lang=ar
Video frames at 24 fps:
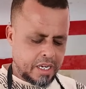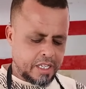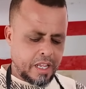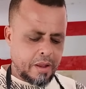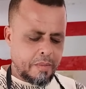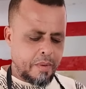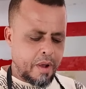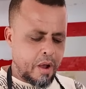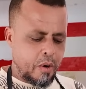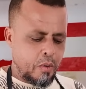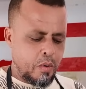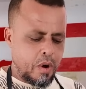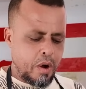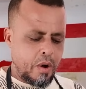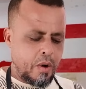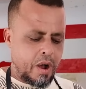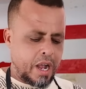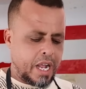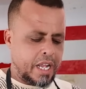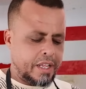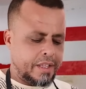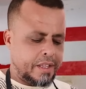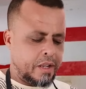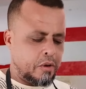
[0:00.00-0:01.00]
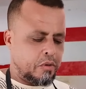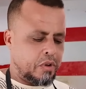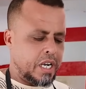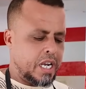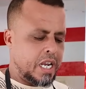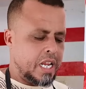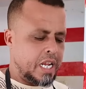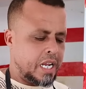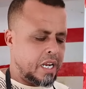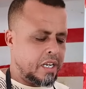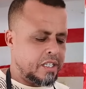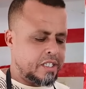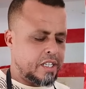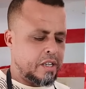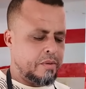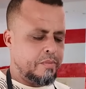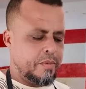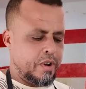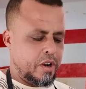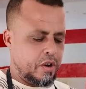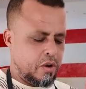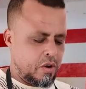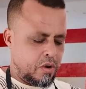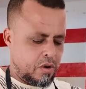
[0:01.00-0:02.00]
دابا هو واخا تاكل اللي كلتي
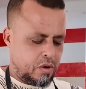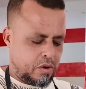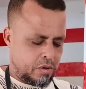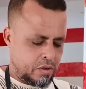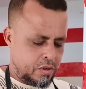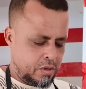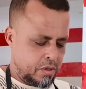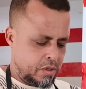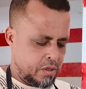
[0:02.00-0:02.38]
منه